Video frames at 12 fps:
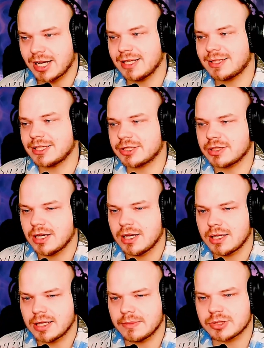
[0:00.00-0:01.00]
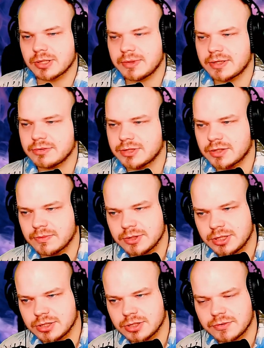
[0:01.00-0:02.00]
ale też nie możemy cały czas
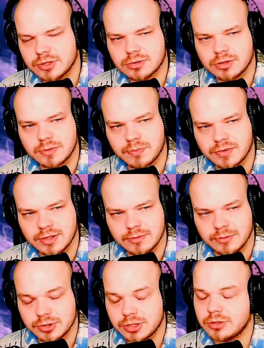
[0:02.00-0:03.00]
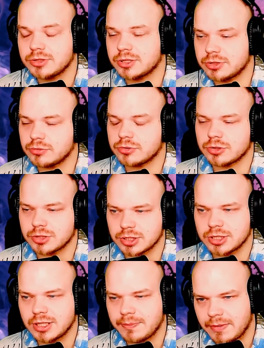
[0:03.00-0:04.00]
myśleć, że wszystko jest po znajomości, chociaż dużo
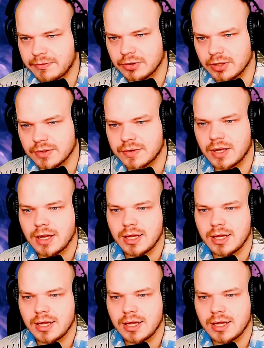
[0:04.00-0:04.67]
rzeczy na pewno jest.